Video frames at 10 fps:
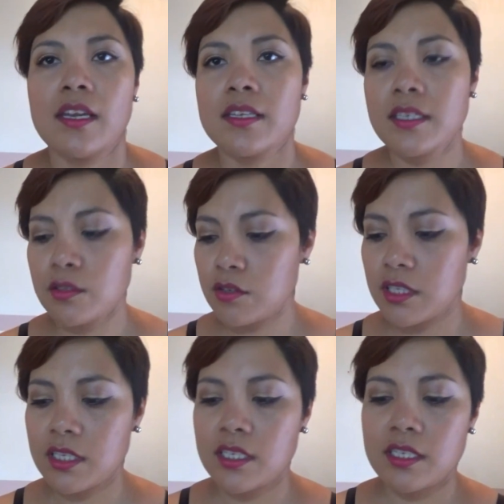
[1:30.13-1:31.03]
Estas
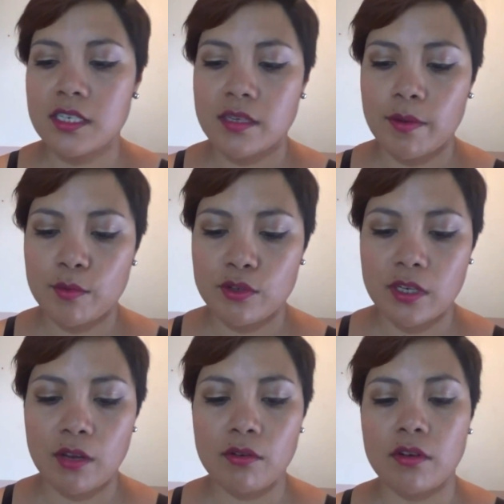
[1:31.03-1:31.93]
cositas ya se las había
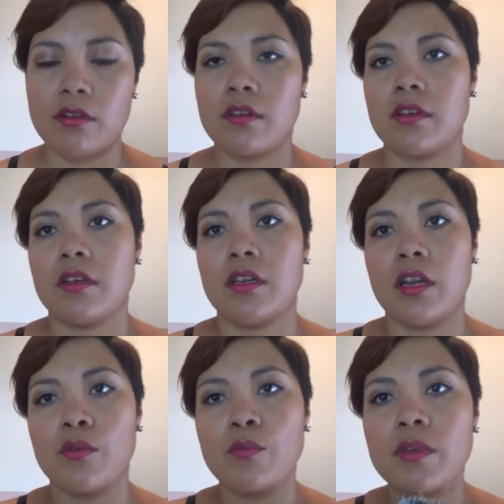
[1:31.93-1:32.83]
mostrado en, en
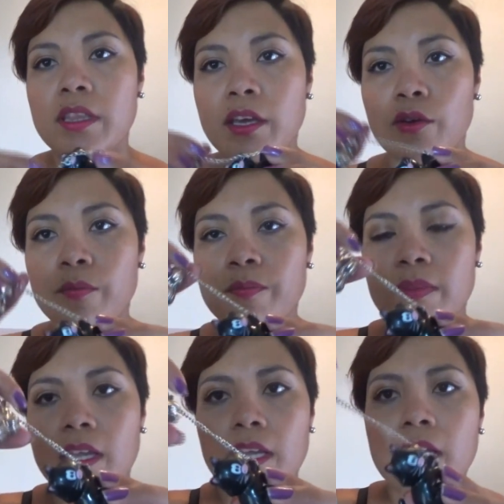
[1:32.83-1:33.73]
algún video.
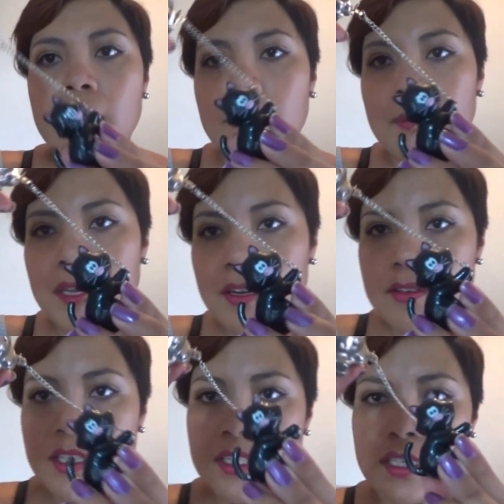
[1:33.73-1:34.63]
Pero
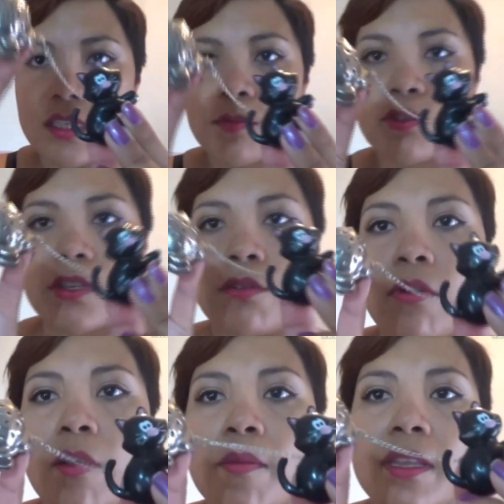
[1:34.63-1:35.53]
se las quise mostrar
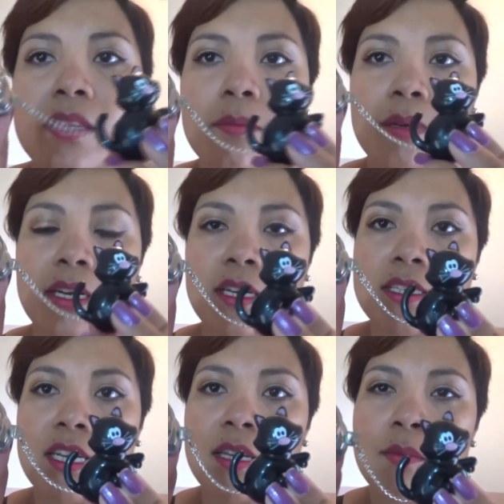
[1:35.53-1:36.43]
nuevamente para que
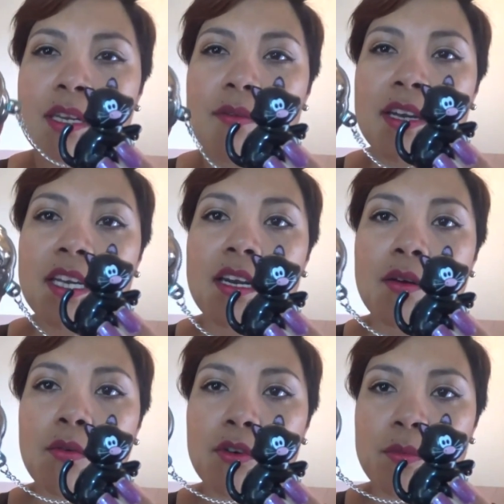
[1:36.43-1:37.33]
se animen y vayan a
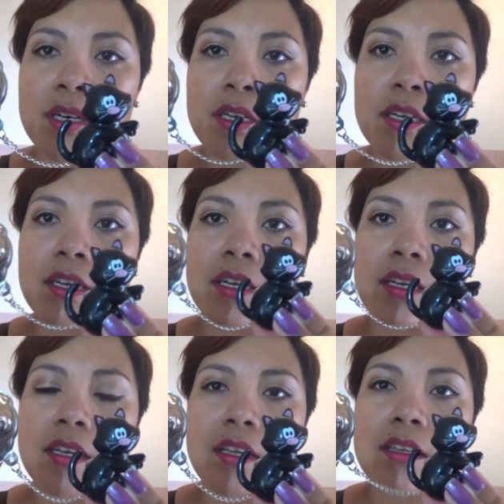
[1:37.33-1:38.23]
Walmart.
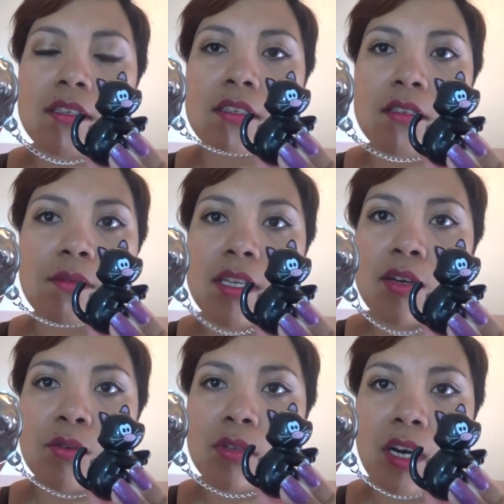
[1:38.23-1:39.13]
Estas las van a
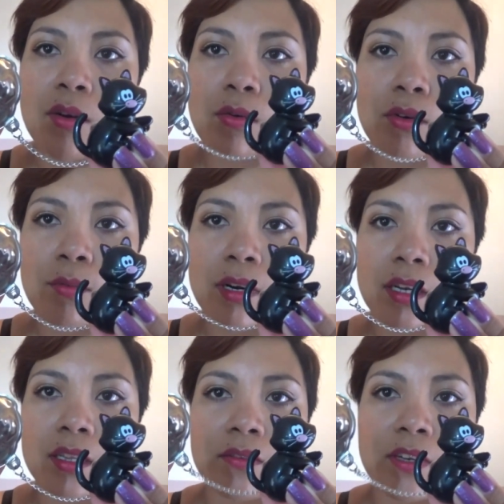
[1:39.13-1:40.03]
encontrar en
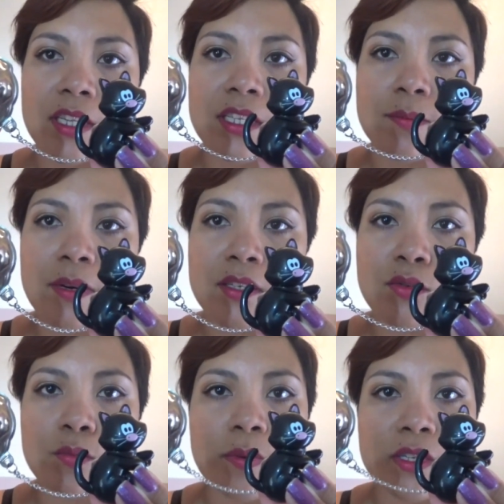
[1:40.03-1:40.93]
Walmart en diferentes
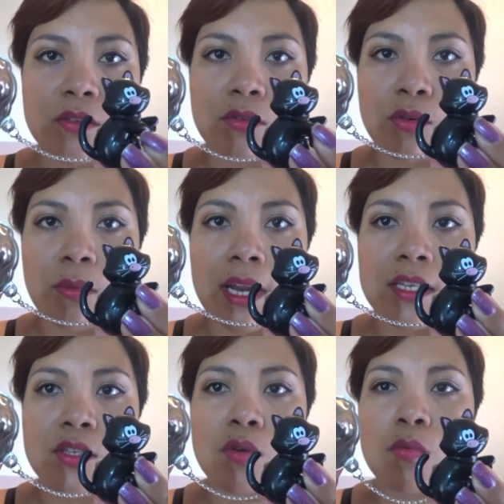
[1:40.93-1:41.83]
precios. Su precio normal
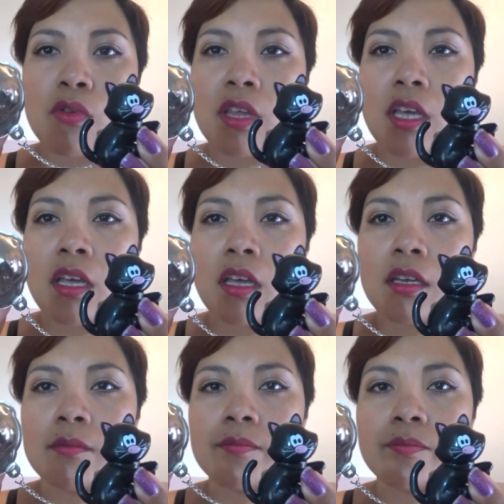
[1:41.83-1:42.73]
es como
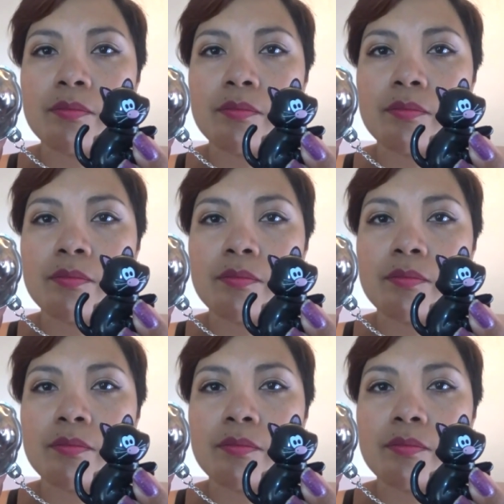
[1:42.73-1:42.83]
de